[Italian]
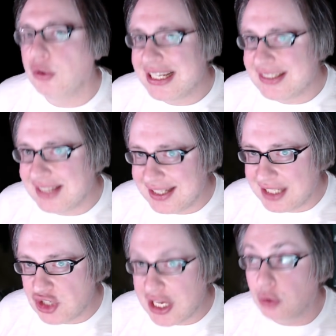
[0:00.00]
devo essere
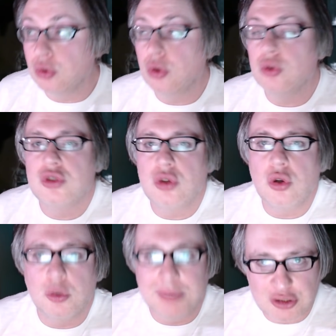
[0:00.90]
sincero, non
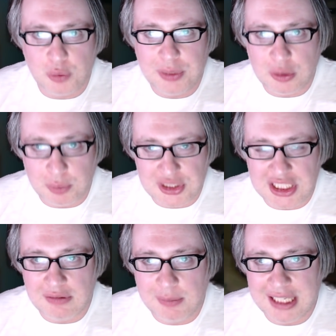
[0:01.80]
solo mi ha stupito
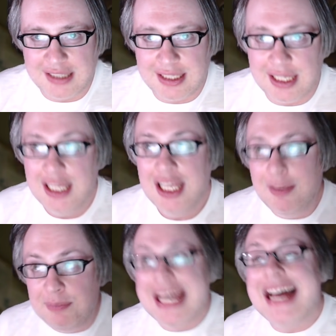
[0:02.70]
positivamente,
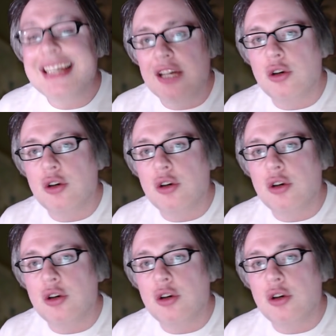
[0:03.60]
mi ha anche